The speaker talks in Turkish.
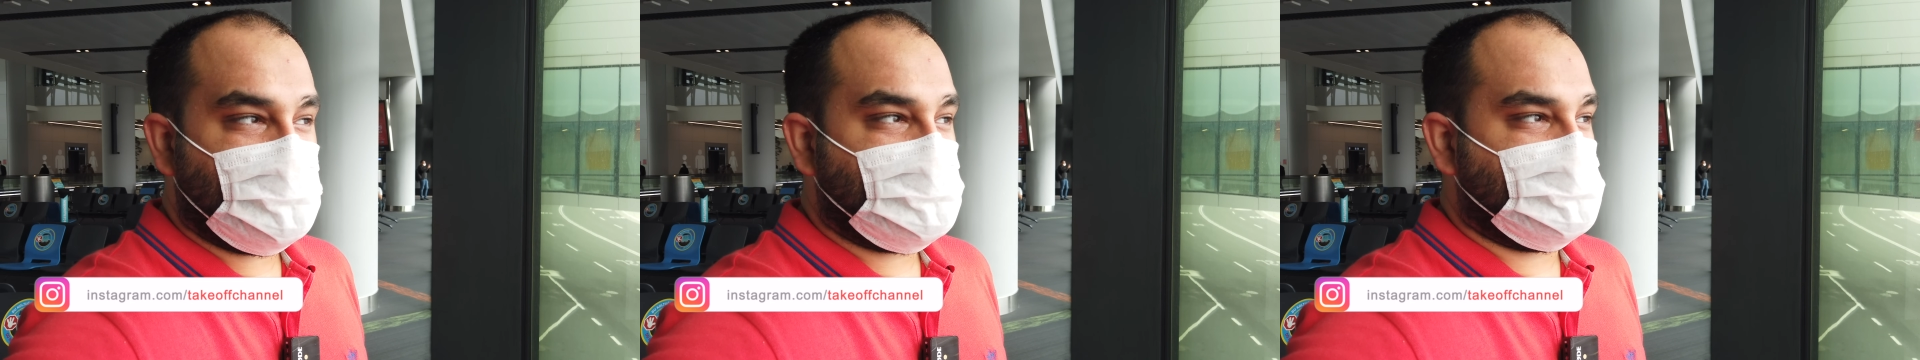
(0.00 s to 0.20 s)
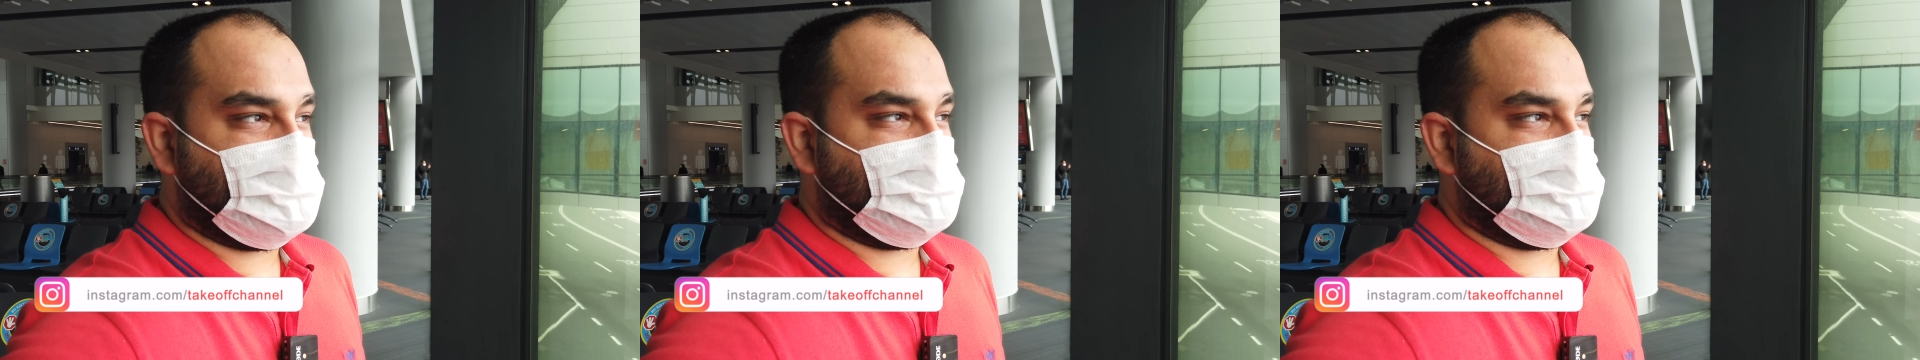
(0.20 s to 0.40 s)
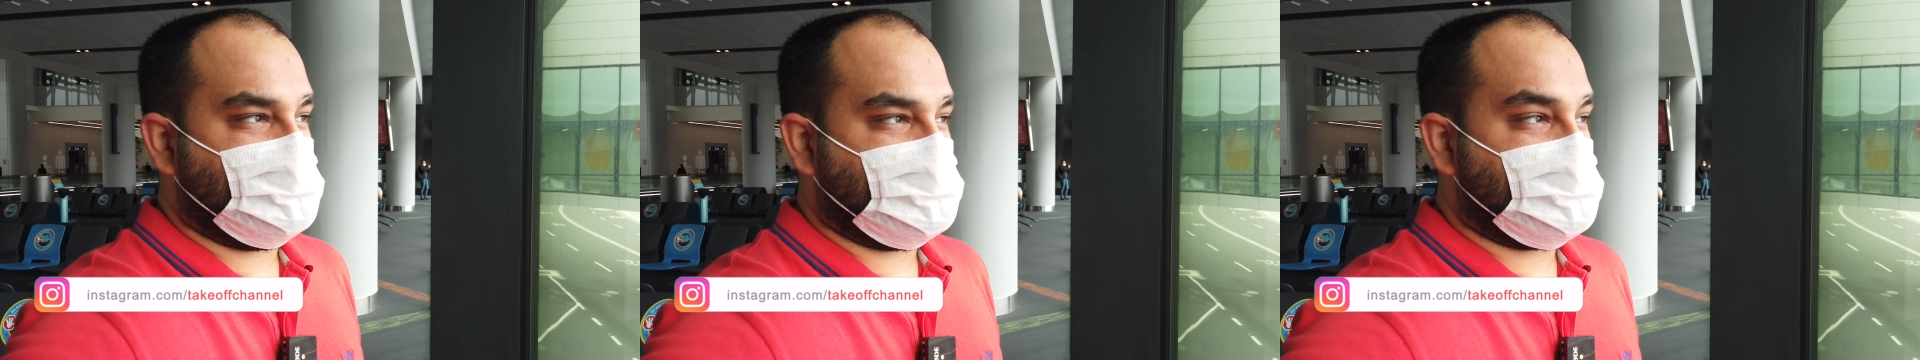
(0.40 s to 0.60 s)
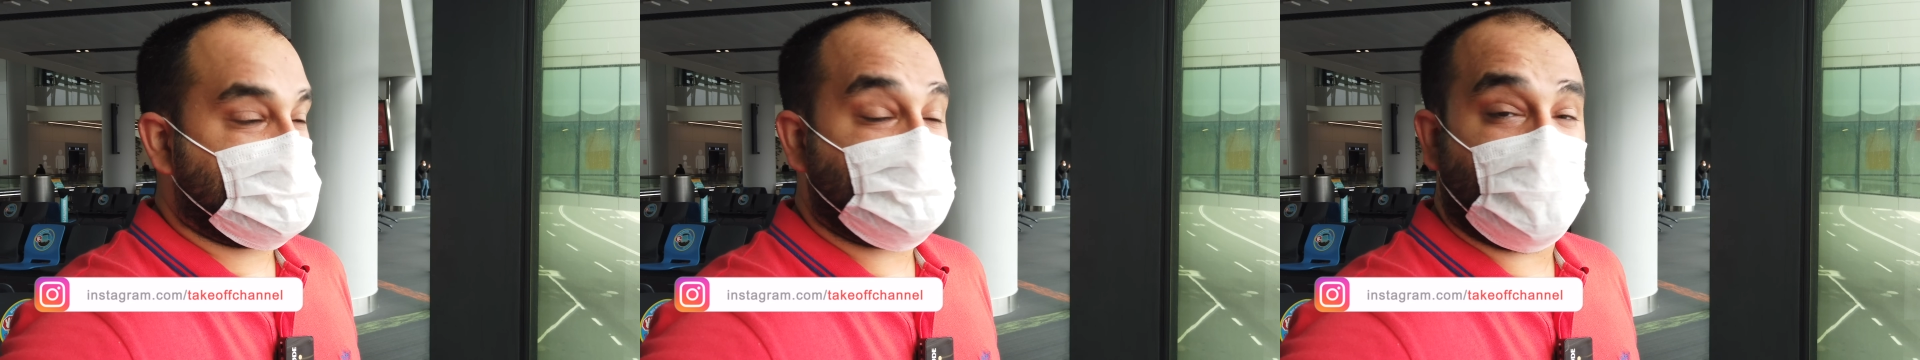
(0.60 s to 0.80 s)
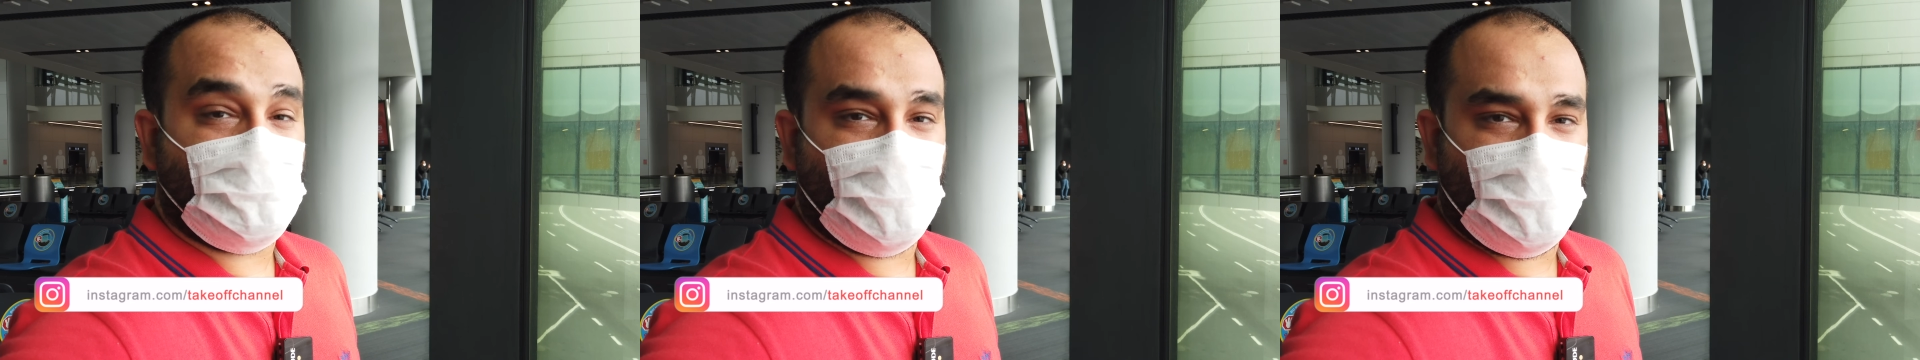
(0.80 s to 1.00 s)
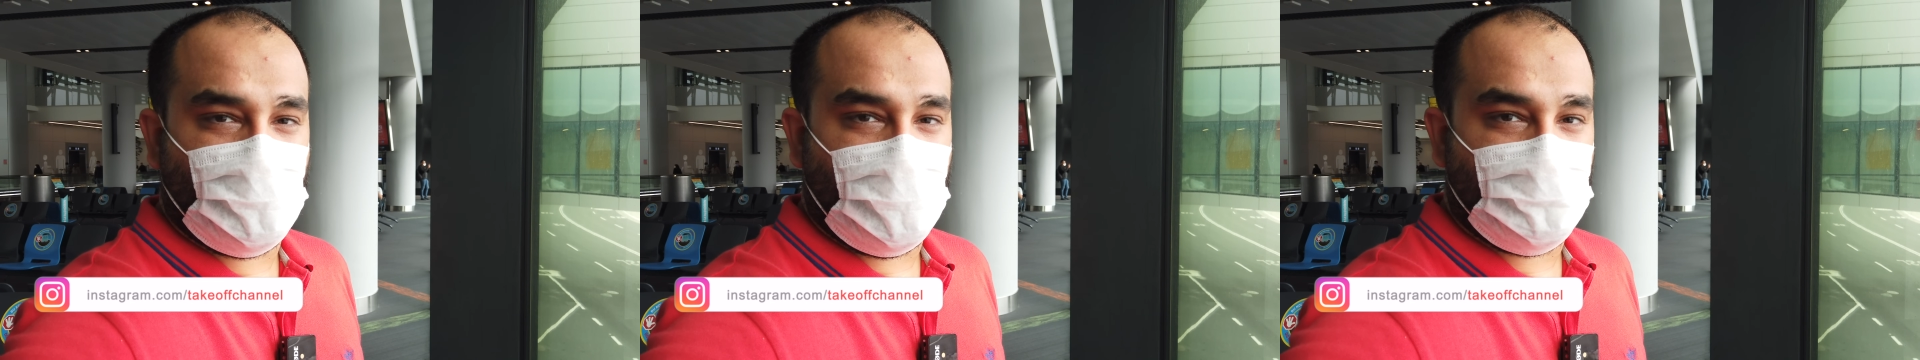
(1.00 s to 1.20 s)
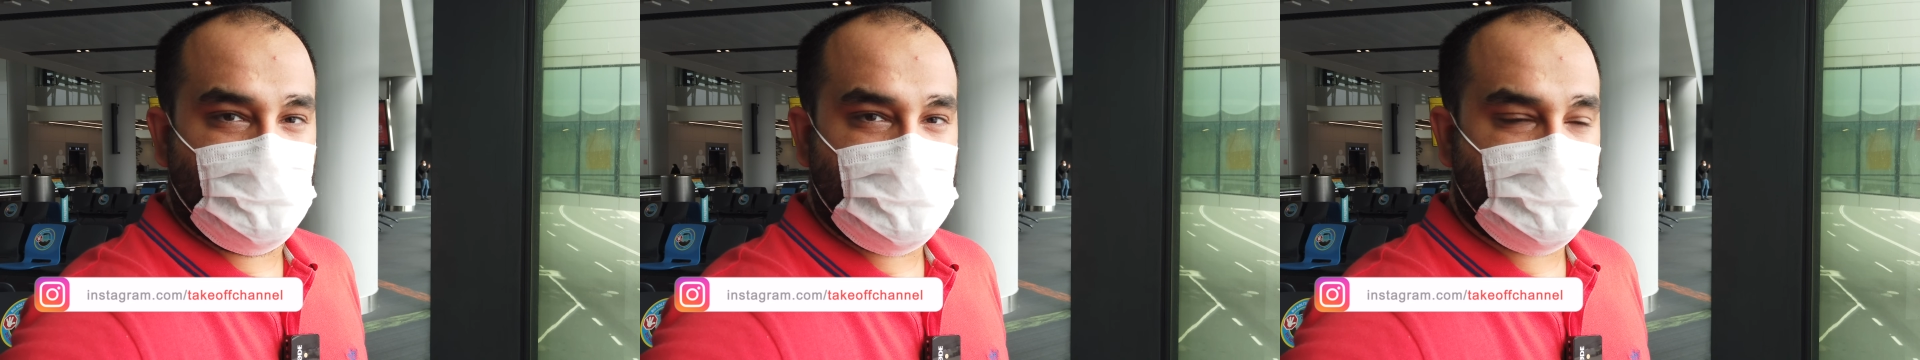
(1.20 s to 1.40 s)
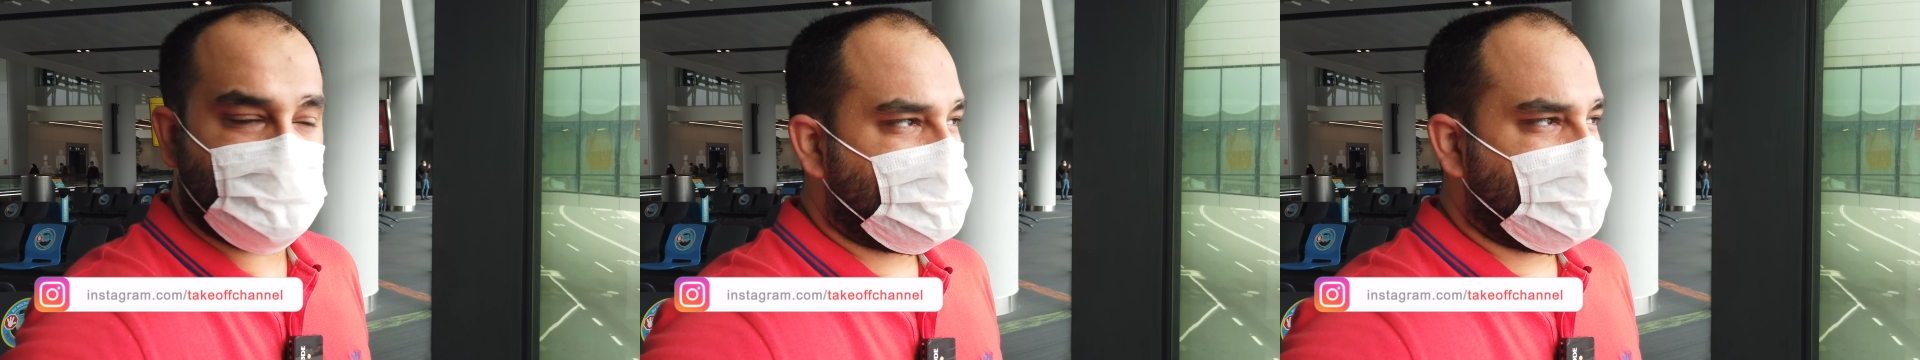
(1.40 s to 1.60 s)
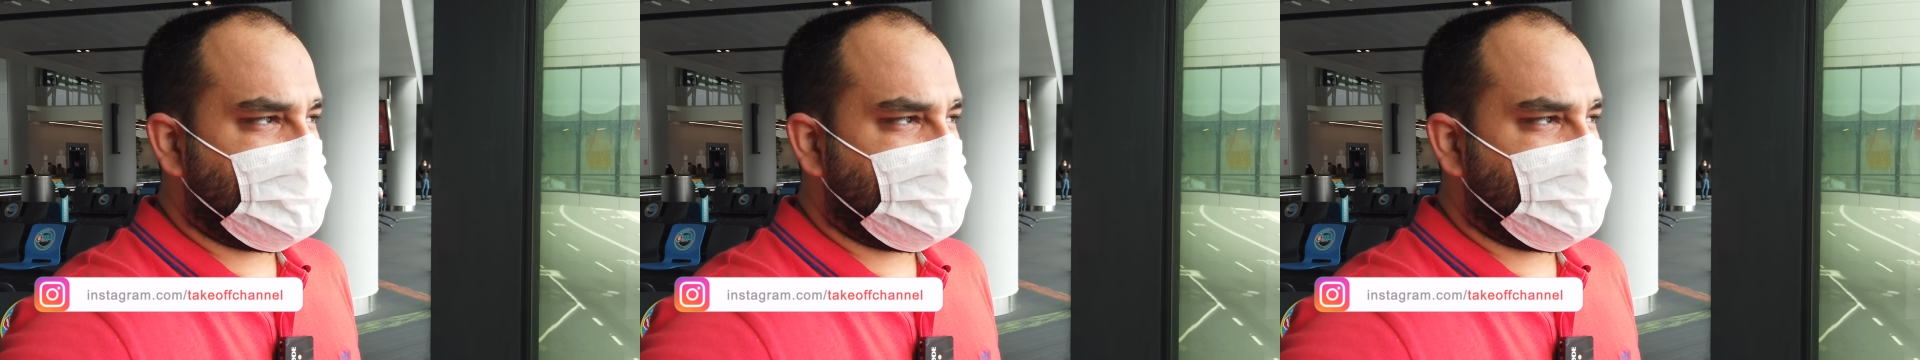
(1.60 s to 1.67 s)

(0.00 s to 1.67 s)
e, kısmet bugüneymiş.